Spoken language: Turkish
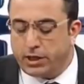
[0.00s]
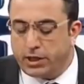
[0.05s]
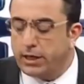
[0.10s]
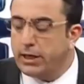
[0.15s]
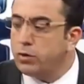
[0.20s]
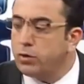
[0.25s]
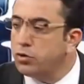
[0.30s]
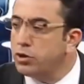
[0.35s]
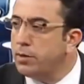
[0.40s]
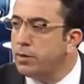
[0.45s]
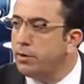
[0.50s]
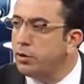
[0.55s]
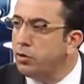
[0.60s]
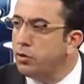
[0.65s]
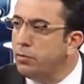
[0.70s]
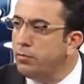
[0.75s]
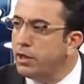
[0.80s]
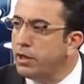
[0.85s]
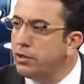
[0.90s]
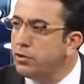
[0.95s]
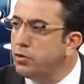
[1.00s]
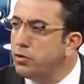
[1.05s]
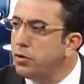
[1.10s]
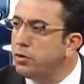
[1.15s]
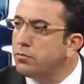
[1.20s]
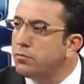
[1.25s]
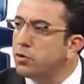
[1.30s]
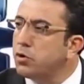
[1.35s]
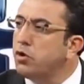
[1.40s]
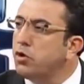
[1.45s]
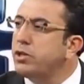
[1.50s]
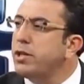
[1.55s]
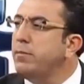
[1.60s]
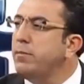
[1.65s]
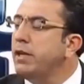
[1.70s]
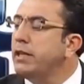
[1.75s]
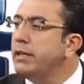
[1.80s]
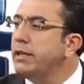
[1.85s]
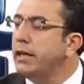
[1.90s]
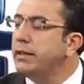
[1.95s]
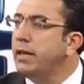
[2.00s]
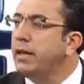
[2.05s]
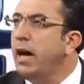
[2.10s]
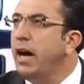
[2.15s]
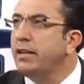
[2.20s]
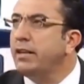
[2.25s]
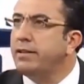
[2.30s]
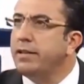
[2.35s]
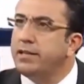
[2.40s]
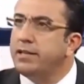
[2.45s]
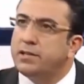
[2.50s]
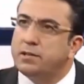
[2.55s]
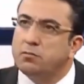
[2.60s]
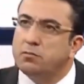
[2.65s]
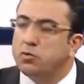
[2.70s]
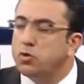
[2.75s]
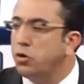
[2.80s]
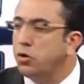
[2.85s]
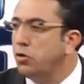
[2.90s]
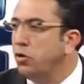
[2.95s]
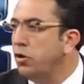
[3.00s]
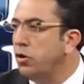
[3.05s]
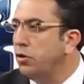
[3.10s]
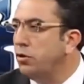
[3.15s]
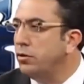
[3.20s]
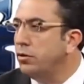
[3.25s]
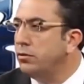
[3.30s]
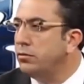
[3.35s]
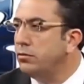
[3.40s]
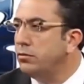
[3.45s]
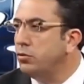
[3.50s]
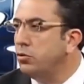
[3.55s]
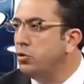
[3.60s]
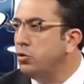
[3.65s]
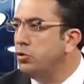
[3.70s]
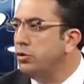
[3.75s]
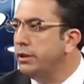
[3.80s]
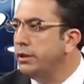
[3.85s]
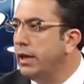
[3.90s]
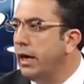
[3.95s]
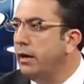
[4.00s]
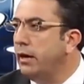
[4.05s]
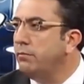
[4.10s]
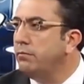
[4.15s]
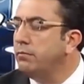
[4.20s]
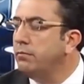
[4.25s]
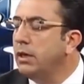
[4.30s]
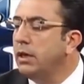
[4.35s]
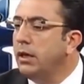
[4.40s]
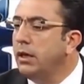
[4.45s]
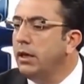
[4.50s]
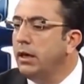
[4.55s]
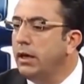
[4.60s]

Caner Hocam'a dönmek istiyorum. Son zamanlarda ateizm çok e, gündem.